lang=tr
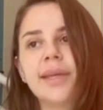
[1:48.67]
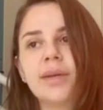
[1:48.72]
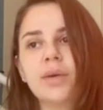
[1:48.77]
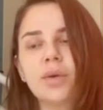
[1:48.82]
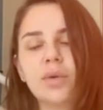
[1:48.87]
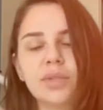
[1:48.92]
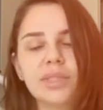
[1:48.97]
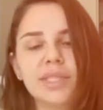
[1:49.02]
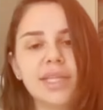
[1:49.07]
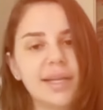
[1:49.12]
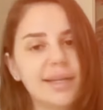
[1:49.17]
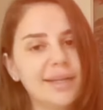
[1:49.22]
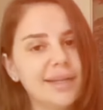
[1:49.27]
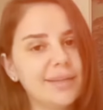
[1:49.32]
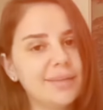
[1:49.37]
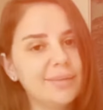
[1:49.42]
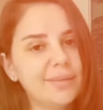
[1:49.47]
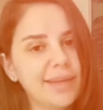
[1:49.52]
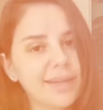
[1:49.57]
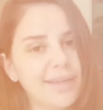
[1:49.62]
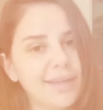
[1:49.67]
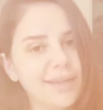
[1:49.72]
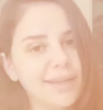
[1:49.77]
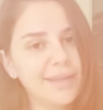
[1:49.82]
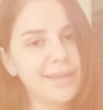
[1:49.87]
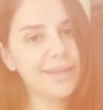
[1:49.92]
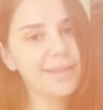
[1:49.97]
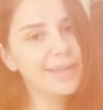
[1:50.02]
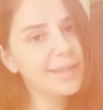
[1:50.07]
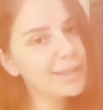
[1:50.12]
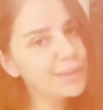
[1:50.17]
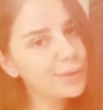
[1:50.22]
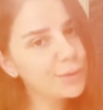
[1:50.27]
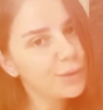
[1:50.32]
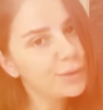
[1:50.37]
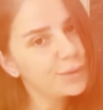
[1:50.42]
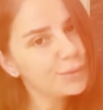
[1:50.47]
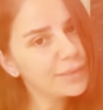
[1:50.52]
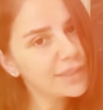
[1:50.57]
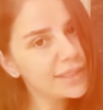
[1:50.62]
Konserlerime geri
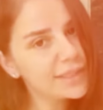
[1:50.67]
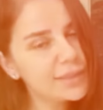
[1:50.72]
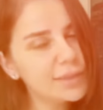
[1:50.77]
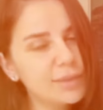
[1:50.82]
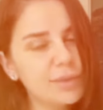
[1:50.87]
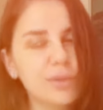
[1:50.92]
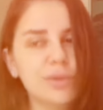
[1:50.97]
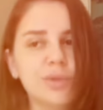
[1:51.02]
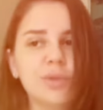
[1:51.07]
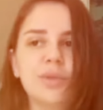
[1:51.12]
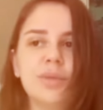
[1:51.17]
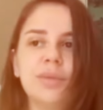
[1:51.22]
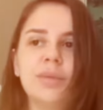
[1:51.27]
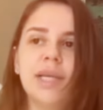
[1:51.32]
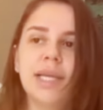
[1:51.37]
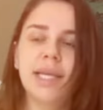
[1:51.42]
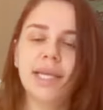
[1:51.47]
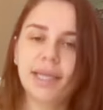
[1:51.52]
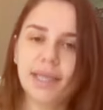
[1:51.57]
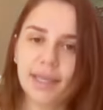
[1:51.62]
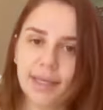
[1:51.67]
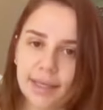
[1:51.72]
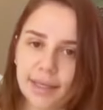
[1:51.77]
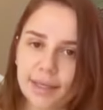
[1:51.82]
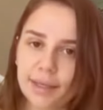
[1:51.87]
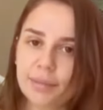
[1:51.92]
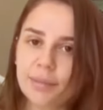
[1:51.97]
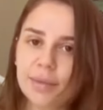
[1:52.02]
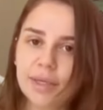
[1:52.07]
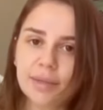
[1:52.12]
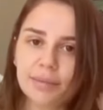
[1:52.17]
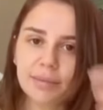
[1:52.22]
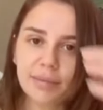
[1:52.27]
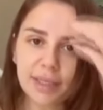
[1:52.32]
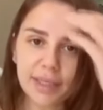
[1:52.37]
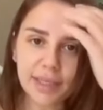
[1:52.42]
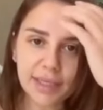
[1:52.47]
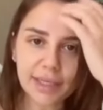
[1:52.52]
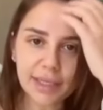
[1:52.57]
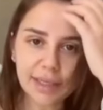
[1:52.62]
dönmek istiyorum. İyiyim
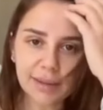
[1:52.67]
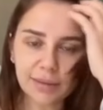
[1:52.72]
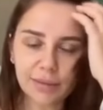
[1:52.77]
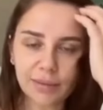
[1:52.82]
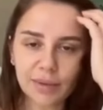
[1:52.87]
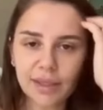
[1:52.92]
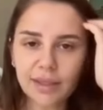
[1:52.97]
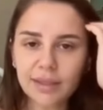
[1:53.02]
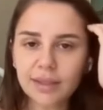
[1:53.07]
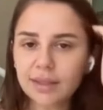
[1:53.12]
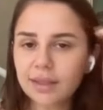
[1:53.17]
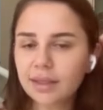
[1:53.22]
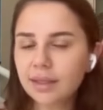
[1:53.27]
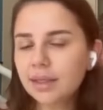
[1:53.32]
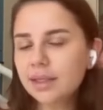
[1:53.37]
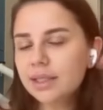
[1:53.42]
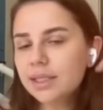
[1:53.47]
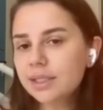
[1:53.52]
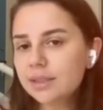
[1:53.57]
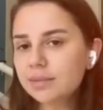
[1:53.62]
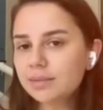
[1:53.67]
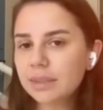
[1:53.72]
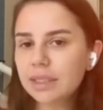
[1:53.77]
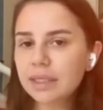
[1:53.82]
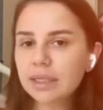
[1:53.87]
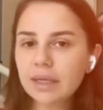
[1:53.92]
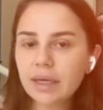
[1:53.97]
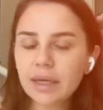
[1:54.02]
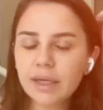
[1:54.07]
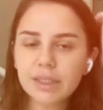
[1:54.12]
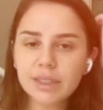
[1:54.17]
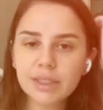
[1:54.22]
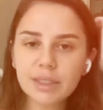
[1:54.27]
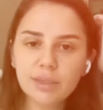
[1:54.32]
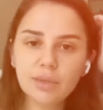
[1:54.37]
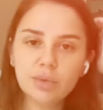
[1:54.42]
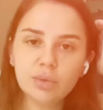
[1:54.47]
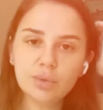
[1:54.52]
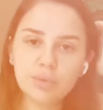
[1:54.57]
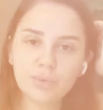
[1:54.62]
merak etmeyin. Şimdilik her
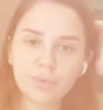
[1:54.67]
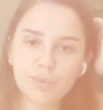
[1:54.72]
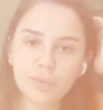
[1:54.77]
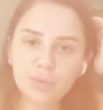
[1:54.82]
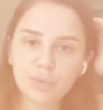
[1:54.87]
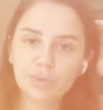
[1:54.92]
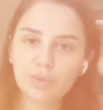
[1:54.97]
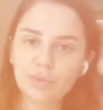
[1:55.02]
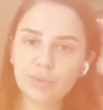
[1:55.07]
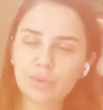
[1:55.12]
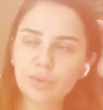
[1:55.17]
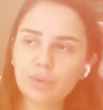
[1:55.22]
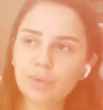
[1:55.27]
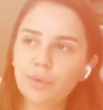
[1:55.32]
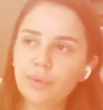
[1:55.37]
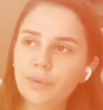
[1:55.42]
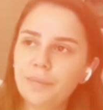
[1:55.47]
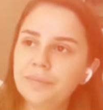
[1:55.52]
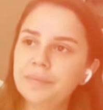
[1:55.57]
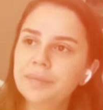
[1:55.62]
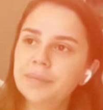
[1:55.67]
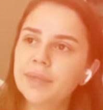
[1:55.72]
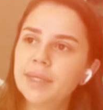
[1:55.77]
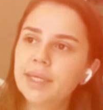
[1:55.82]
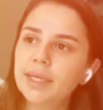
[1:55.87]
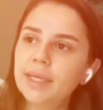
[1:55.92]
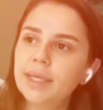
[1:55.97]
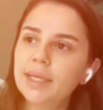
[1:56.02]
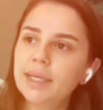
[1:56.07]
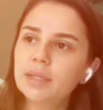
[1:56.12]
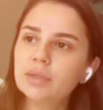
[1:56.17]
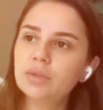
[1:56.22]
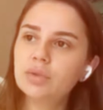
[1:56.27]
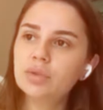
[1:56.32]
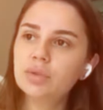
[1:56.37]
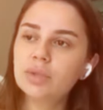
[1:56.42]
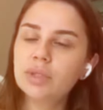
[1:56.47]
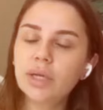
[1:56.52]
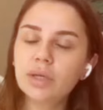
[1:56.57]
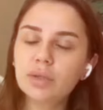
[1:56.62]
şey yolunda gözüküyor. E,
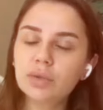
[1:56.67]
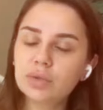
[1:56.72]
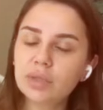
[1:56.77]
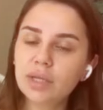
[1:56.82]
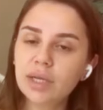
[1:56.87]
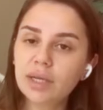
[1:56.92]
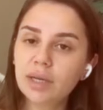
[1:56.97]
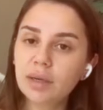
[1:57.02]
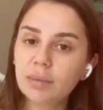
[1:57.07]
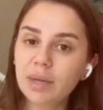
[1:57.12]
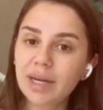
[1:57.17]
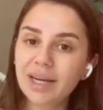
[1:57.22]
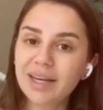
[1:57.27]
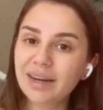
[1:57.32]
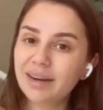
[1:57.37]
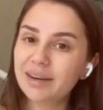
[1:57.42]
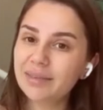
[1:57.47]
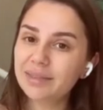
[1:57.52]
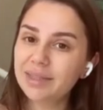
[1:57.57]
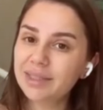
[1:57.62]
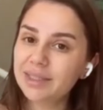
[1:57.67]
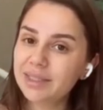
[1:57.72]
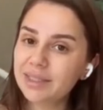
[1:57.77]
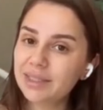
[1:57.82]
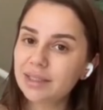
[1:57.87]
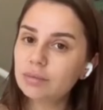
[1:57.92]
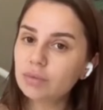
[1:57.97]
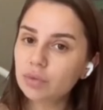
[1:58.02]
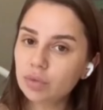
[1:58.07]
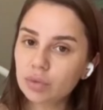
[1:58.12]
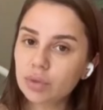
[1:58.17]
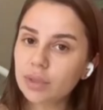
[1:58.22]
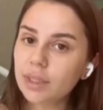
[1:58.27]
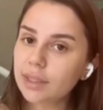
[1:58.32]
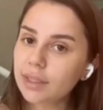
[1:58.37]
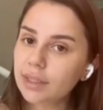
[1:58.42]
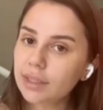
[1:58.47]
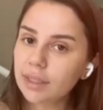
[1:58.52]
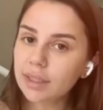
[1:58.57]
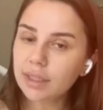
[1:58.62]
çok daha güzel haberler vereceğim
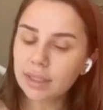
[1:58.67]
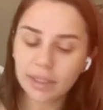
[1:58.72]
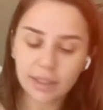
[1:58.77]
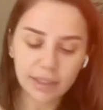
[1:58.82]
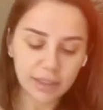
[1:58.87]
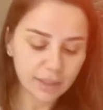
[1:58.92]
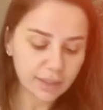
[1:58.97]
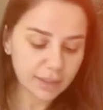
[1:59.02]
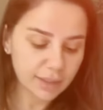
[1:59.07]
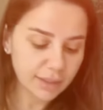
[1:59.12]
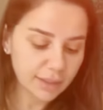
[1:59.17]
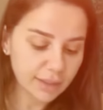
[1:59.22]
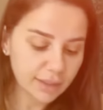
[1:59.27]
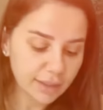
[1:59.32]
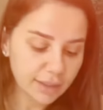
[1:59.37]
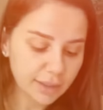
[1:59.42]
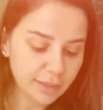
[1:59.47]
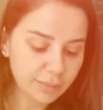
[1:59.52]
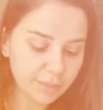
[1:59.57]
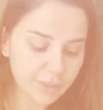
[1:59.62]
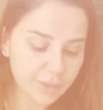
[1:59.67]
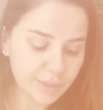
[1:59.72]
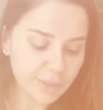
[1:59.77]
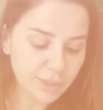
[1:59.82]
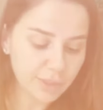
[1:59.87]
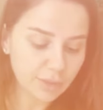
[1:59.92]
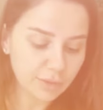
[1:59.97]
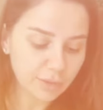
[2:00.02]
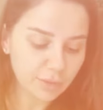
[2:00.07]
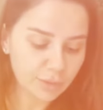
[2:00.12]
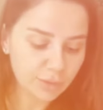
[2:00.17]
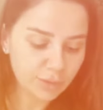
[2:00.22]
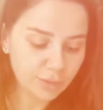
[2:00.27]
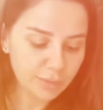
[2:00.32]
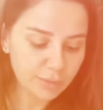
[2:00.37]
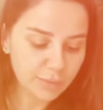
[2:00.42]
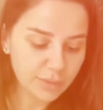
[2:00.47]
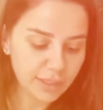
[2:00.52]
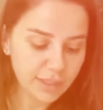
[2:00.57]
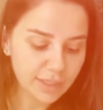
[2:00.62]
günleri e, iple çekiyorum.